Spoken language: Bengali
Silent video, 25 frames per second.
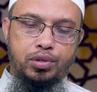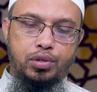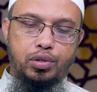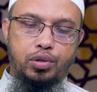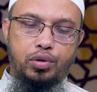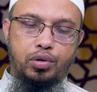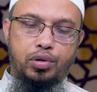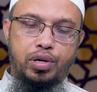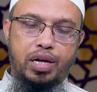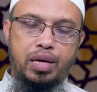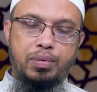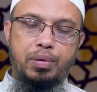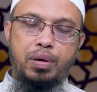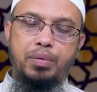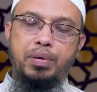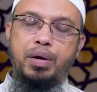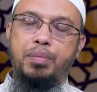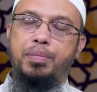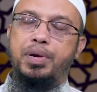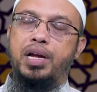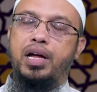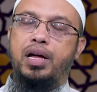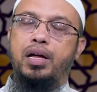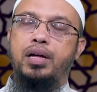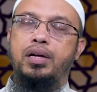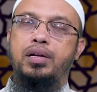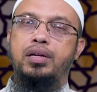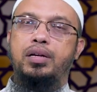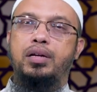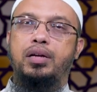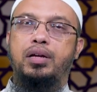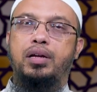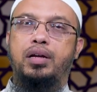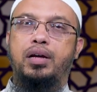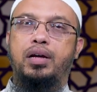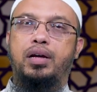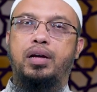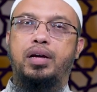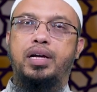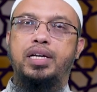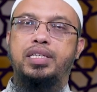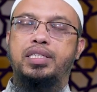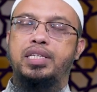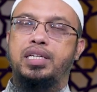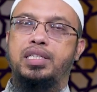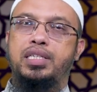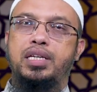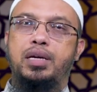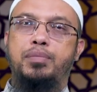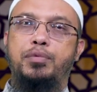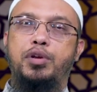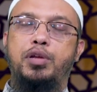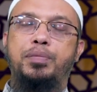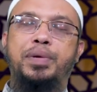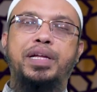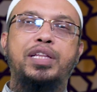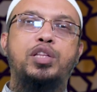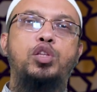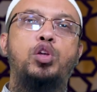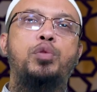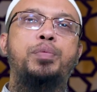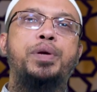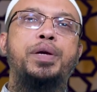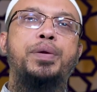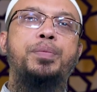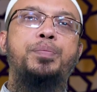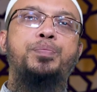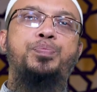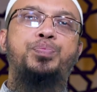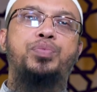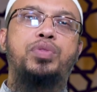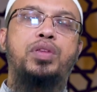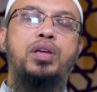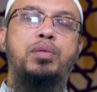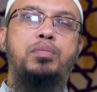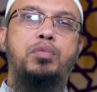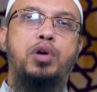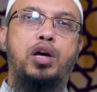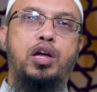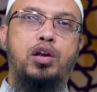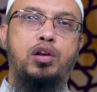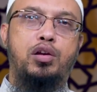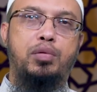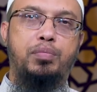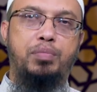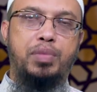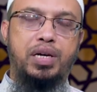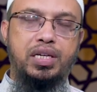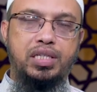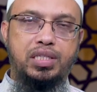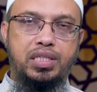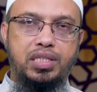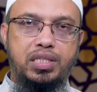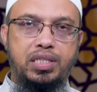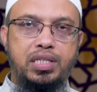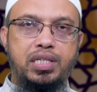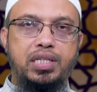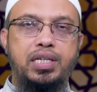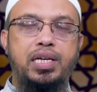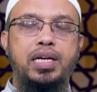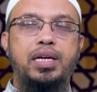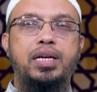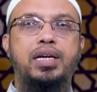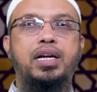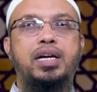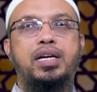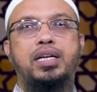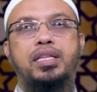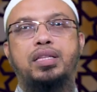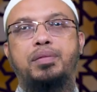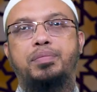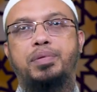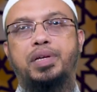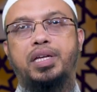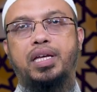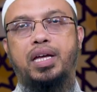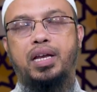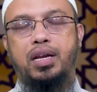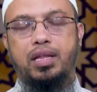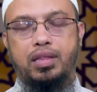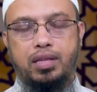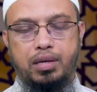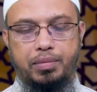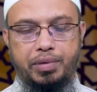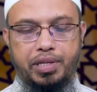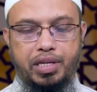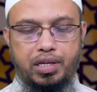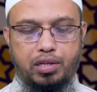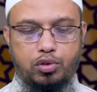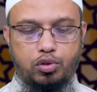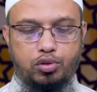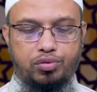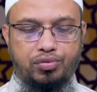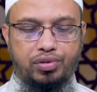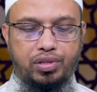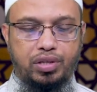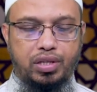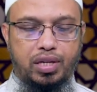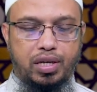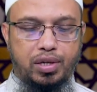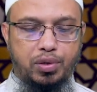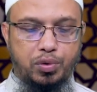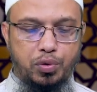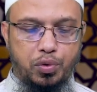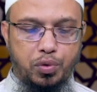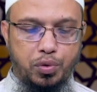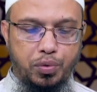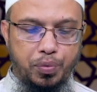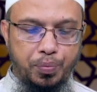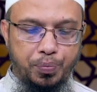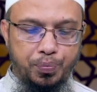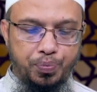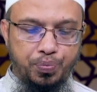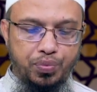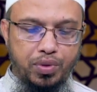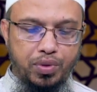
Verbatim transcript: তো এভাবে আমরা এই চারটি আমলের মাধ্যমে মহরম মাসটিকে কাটাতে পারি আল্লাহ তালা আমাদেরকে তফিক দান করুন